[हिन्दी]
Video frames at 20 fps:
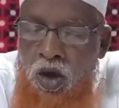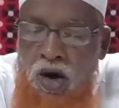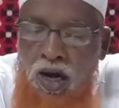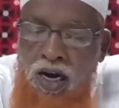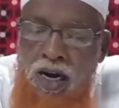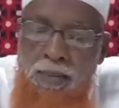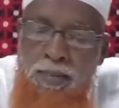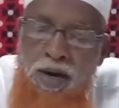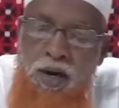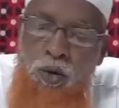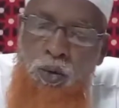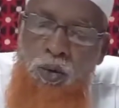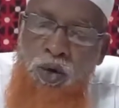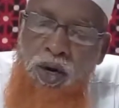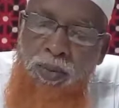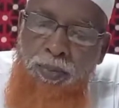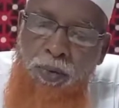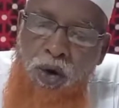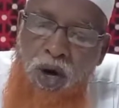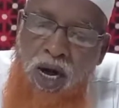और हमें नू
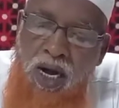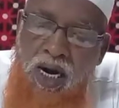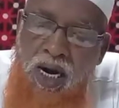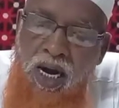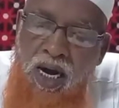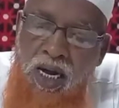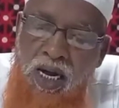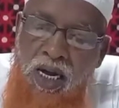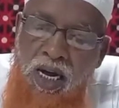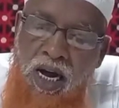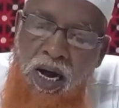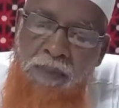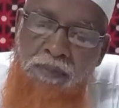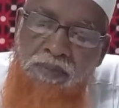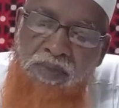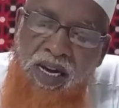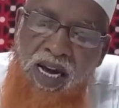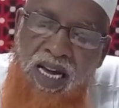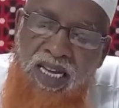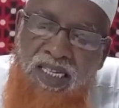ने पुकारा हम
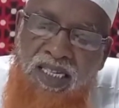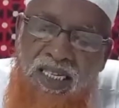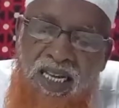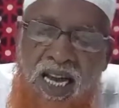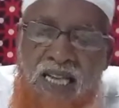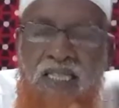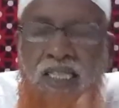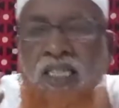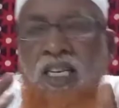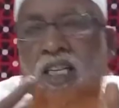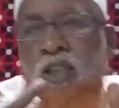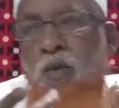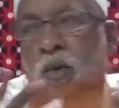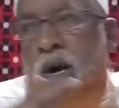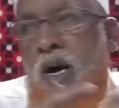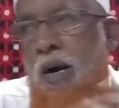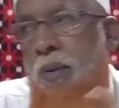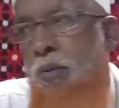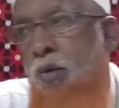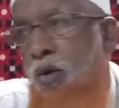कैसे अच्छे दुआ
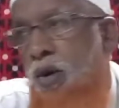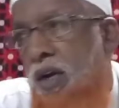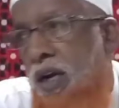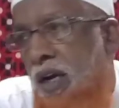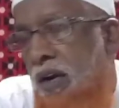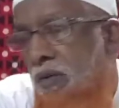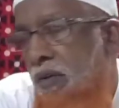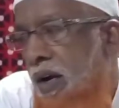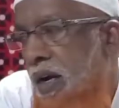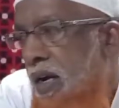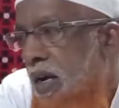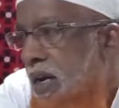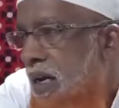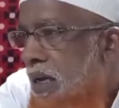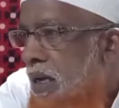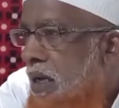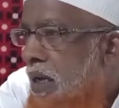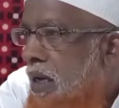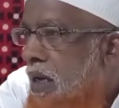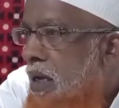कबूल करने वाले हैं
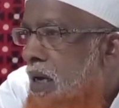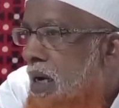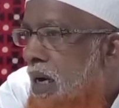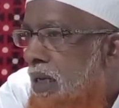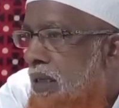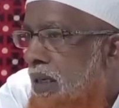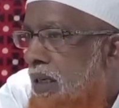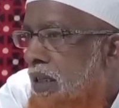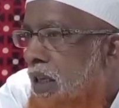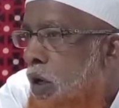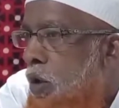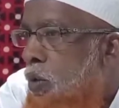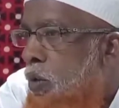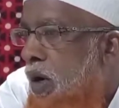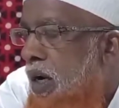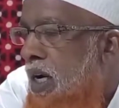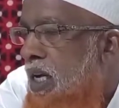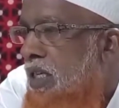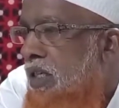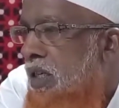हज़रत
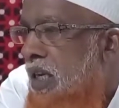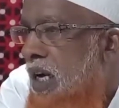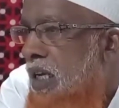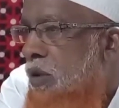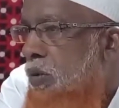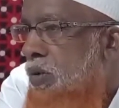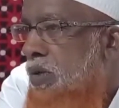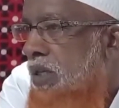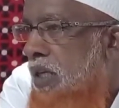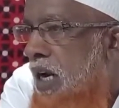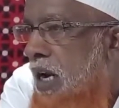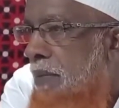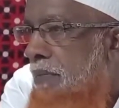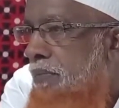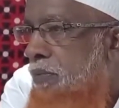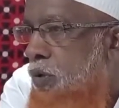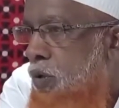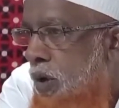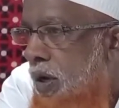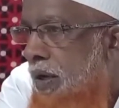नूह सलाम
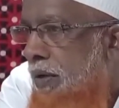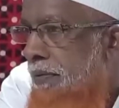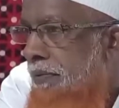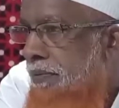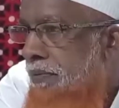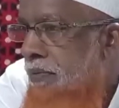जो हैं